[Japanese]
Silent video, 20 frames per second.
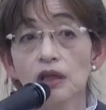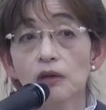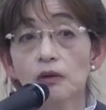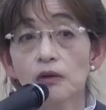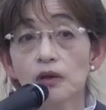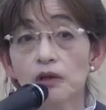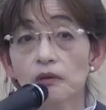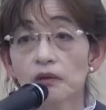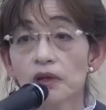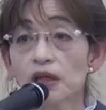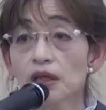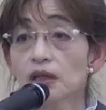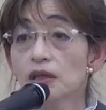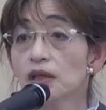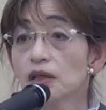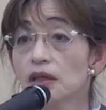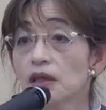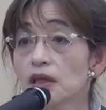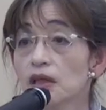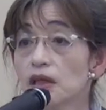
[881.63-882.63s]
これは、
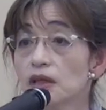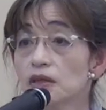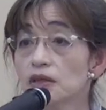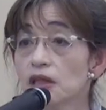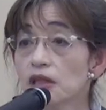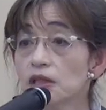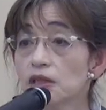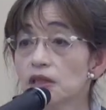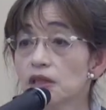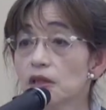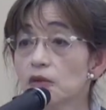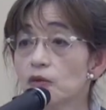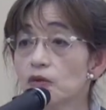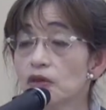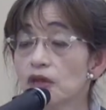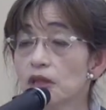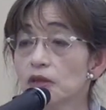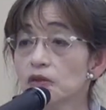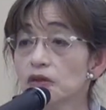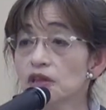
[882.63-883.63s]
えー、財産を
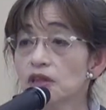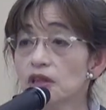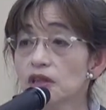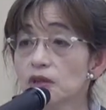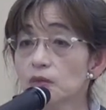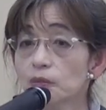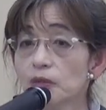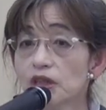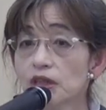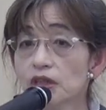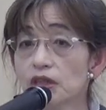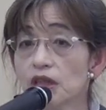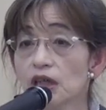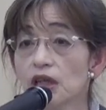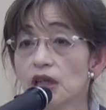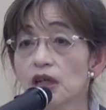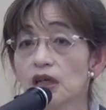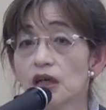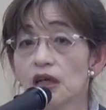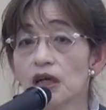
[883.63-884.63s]
なくしてしまっ
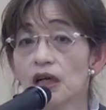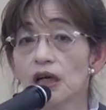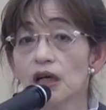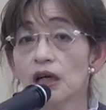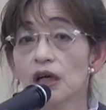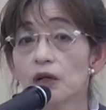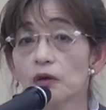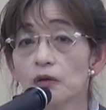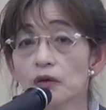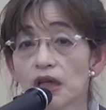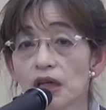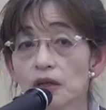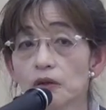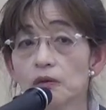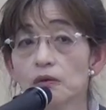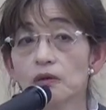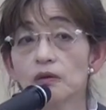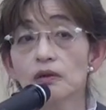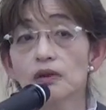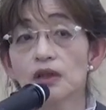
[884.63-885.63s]
たあ親
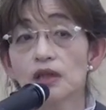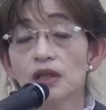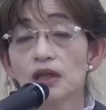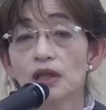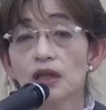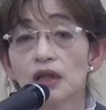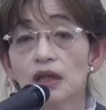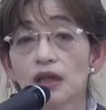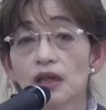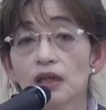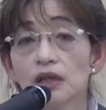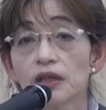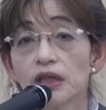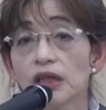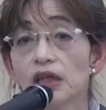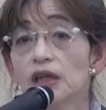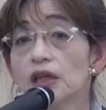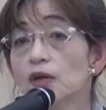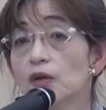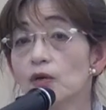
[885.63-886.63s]
の、えー、
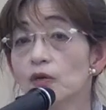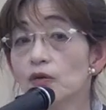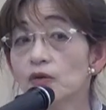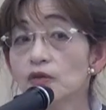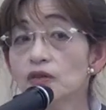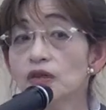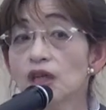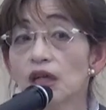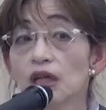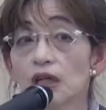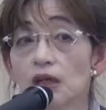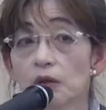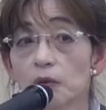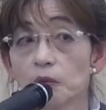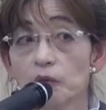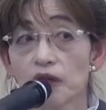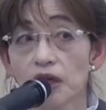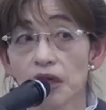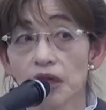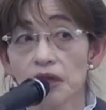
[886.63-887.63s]
でお小遣いを
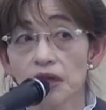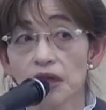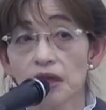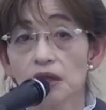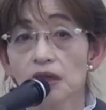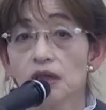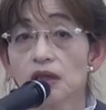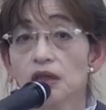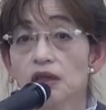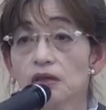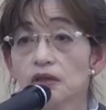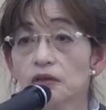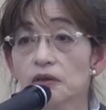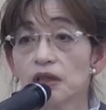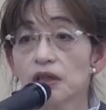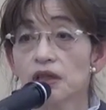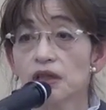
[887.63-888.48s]
もらえない。それ